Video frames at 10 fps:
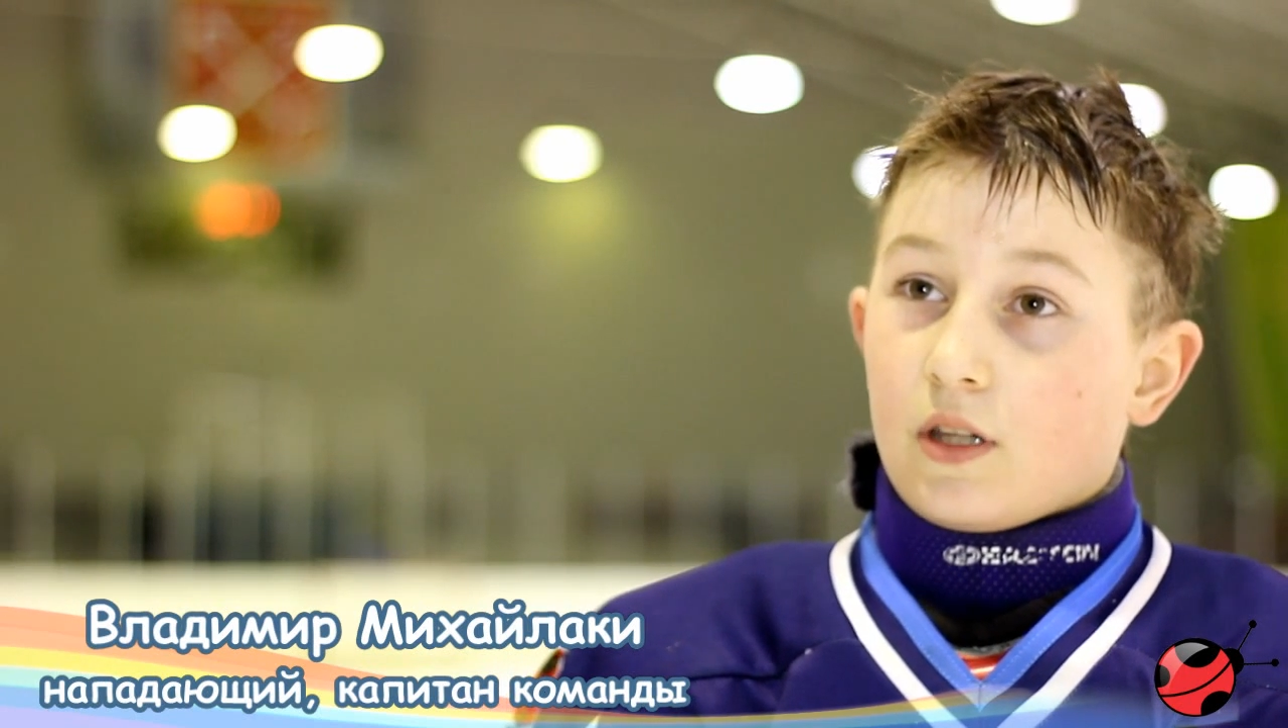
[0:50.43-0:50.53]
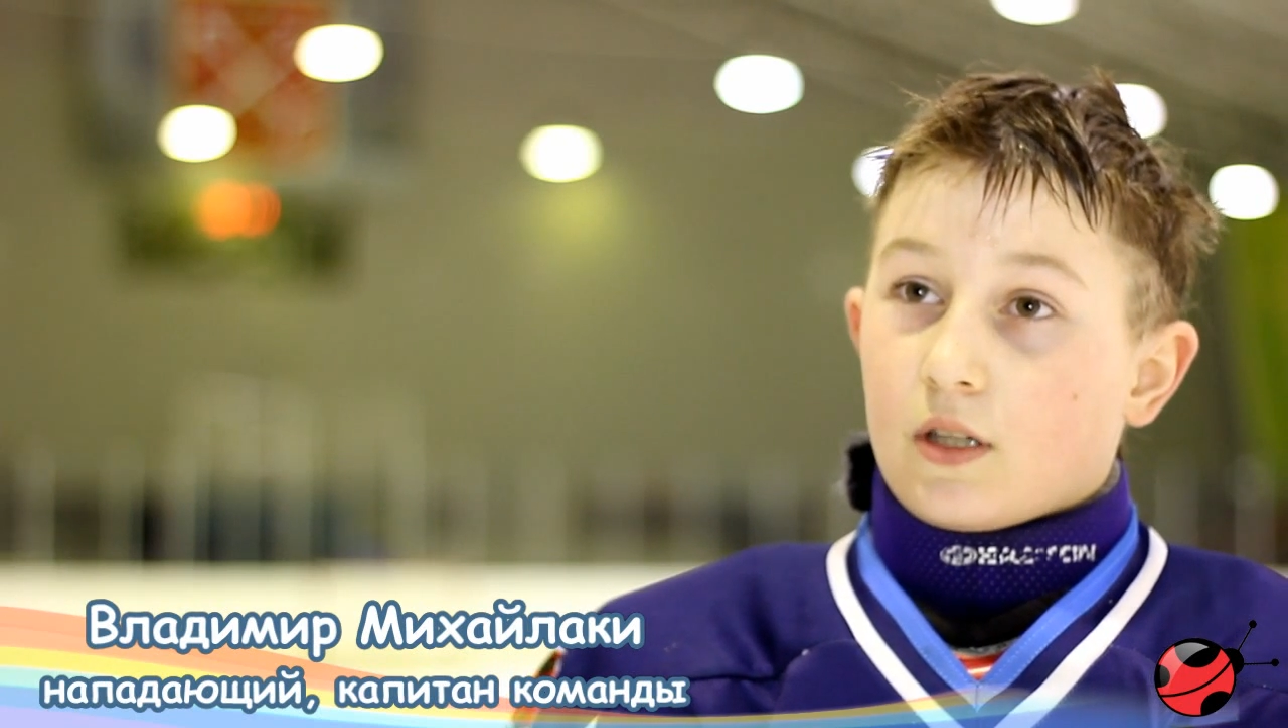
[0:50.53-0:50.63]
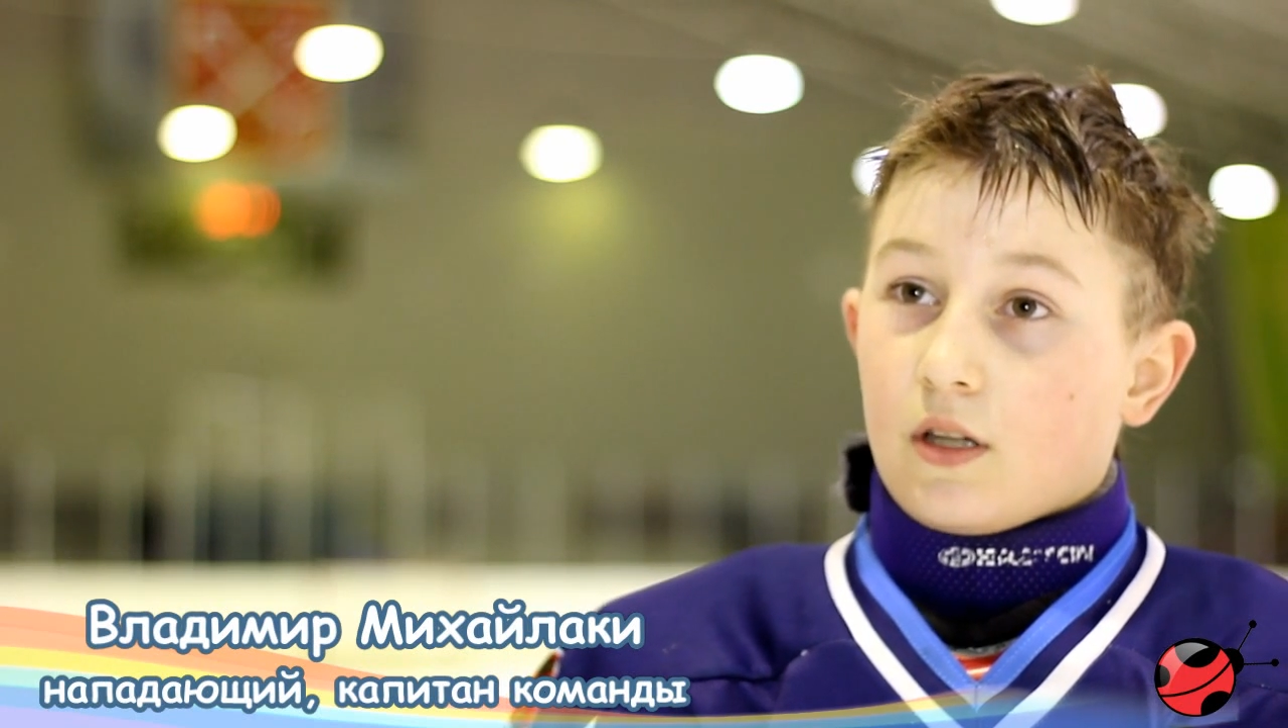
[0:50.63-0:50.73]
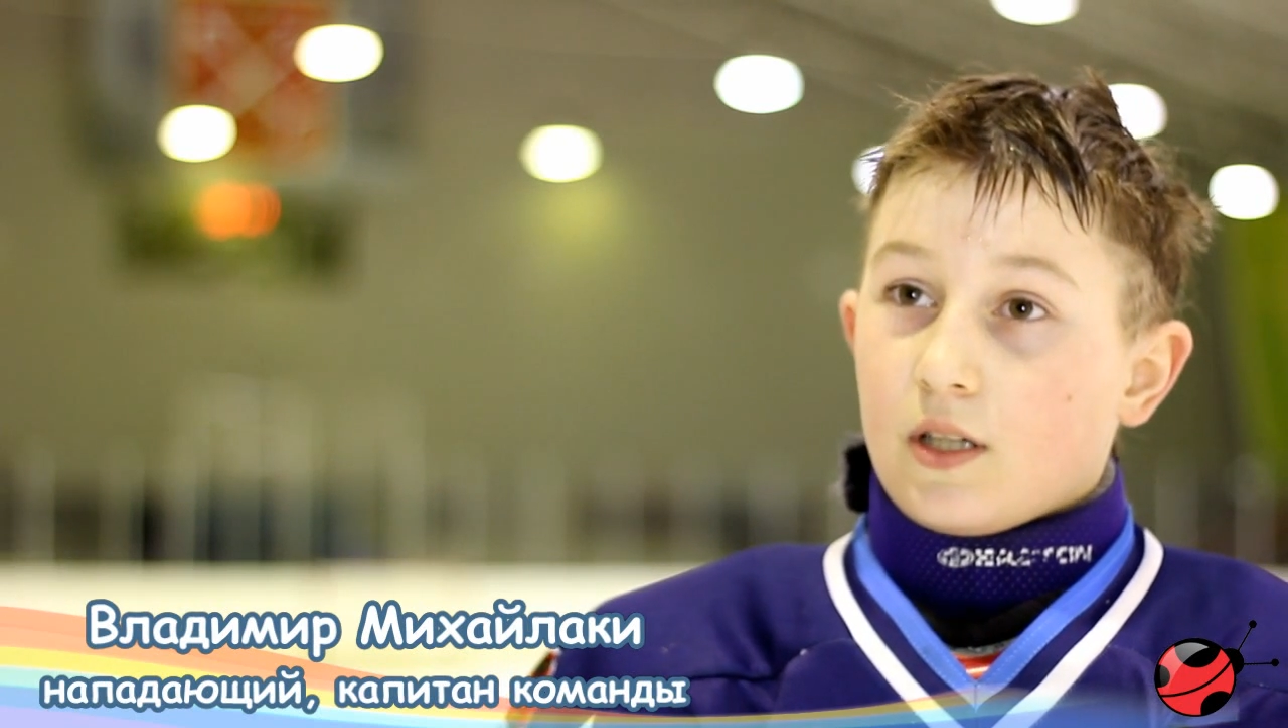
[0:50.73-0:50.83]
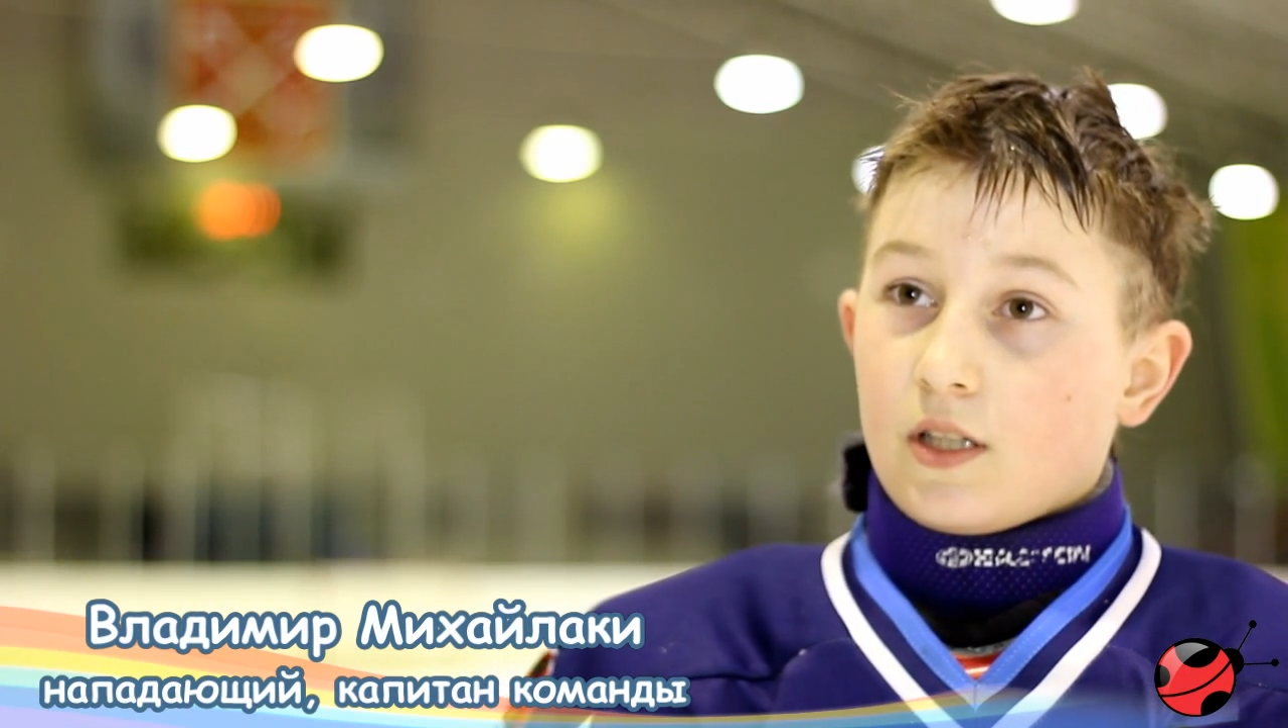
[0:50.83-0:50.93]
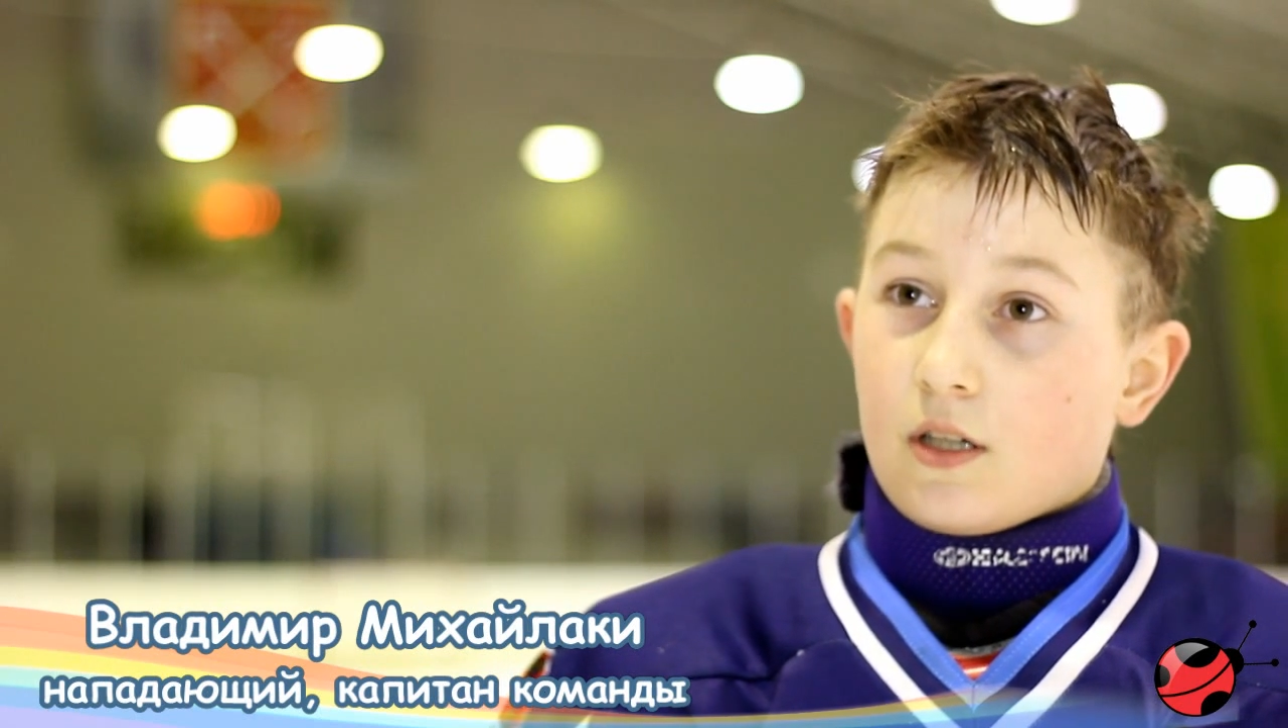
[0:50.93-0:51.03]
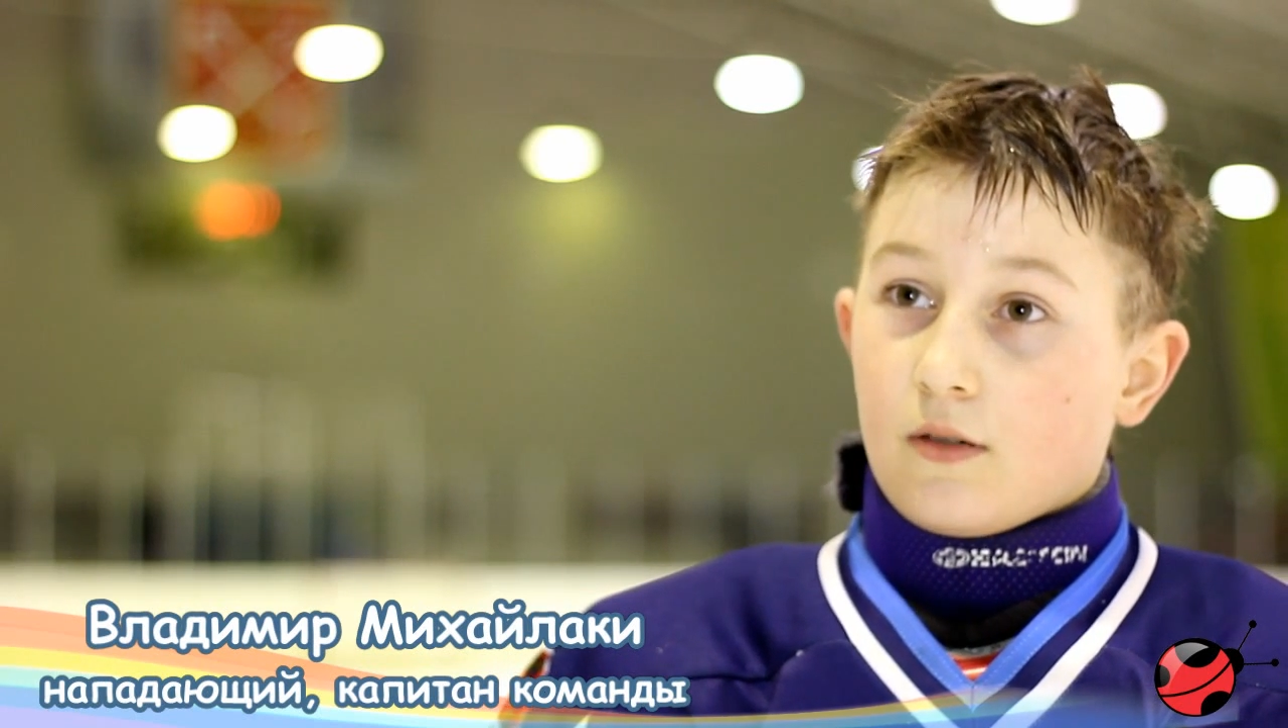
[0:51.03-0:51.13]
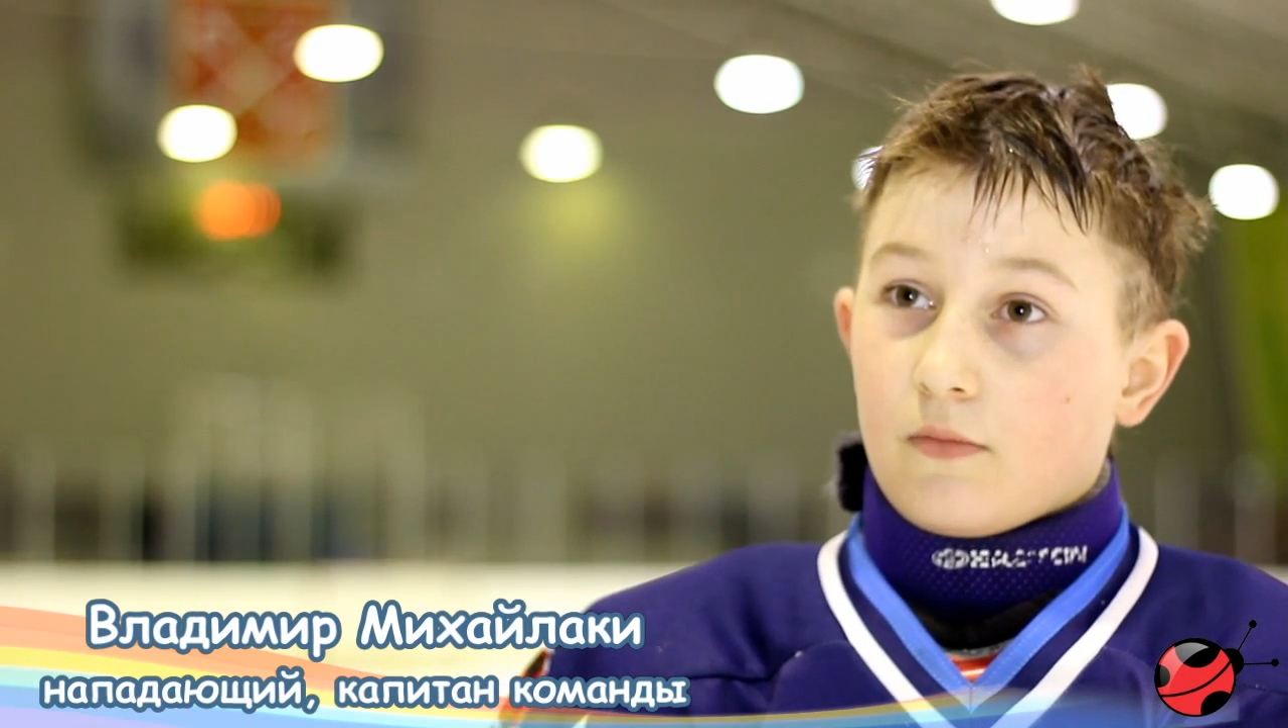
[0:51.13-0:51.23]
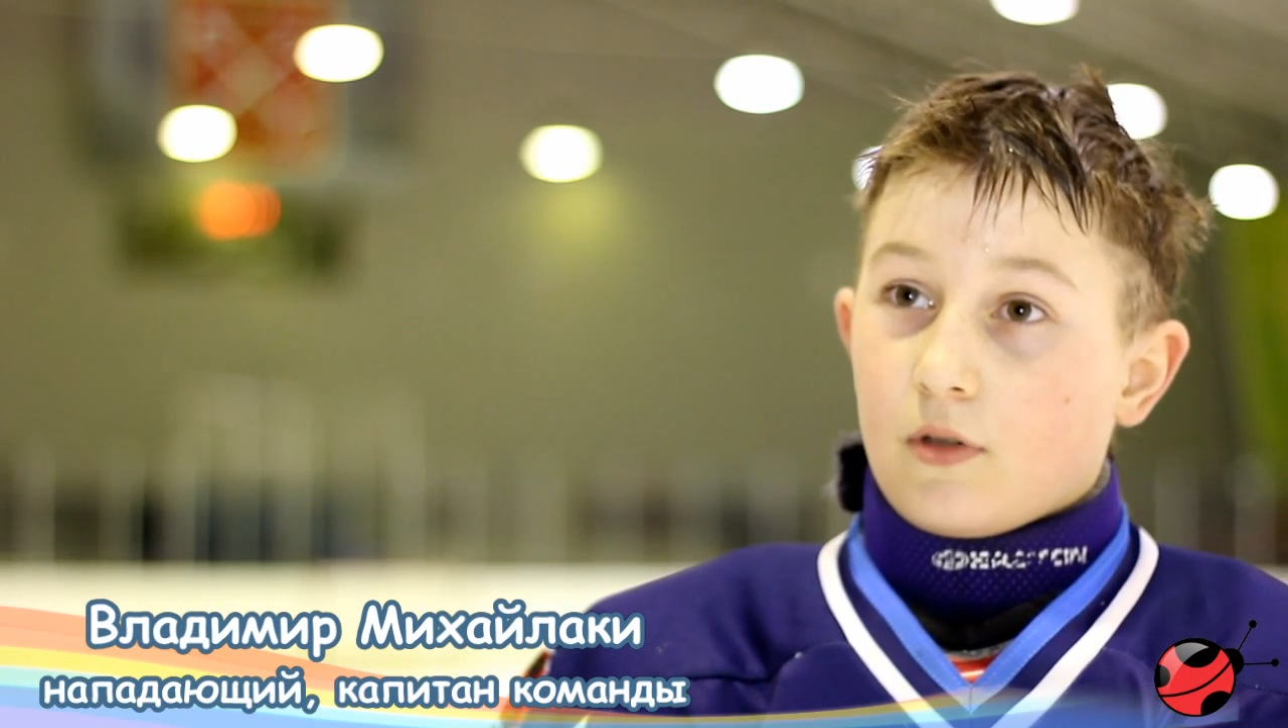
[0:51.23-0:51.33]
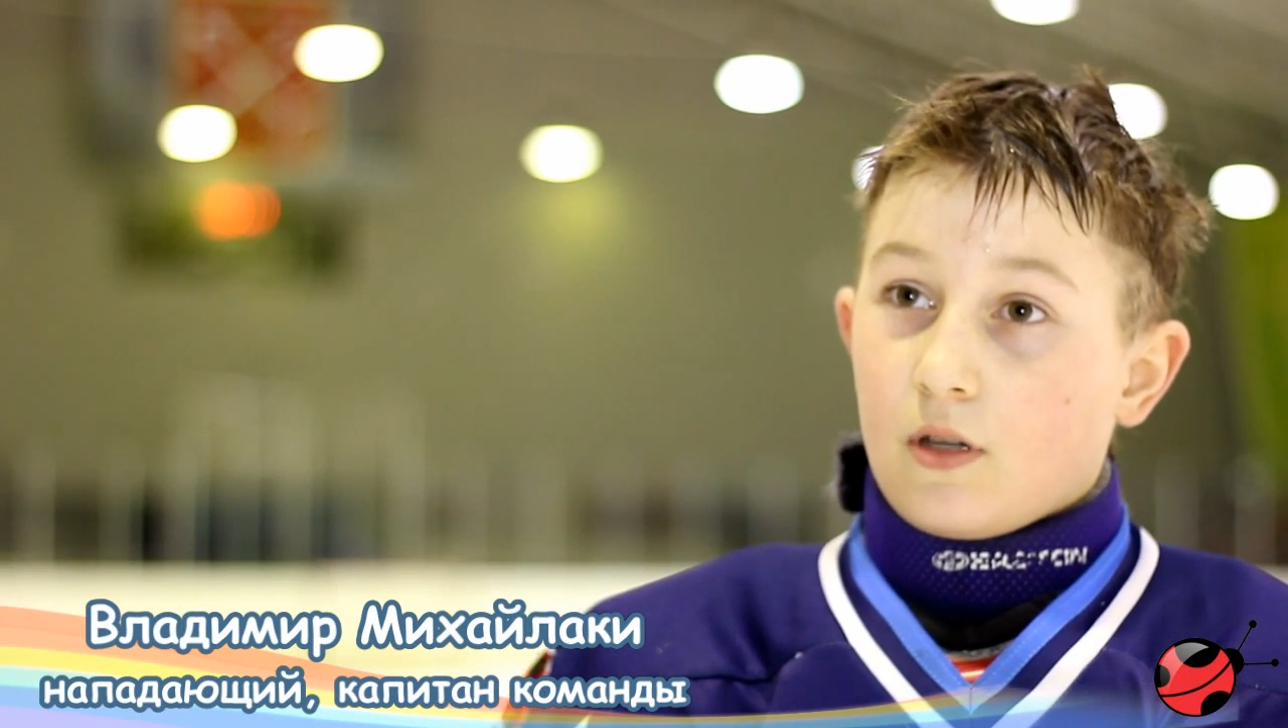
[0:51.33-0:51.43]

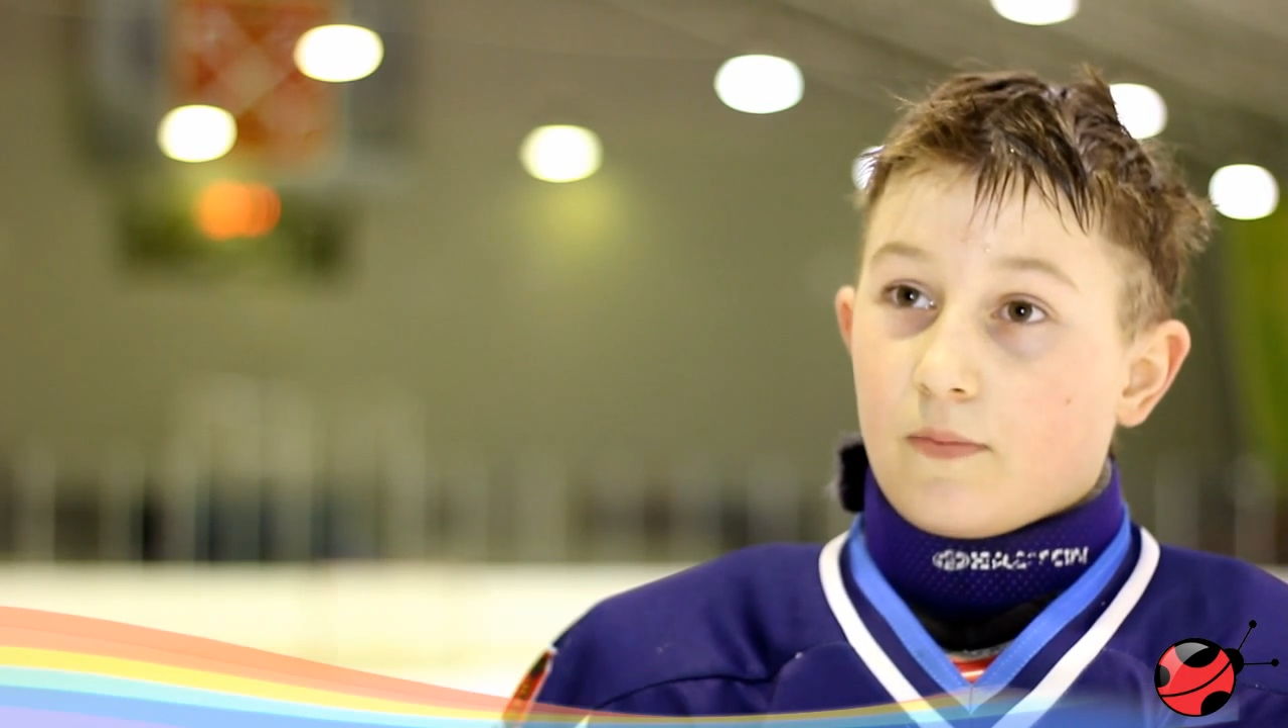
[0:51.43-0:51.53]
одноклассникам,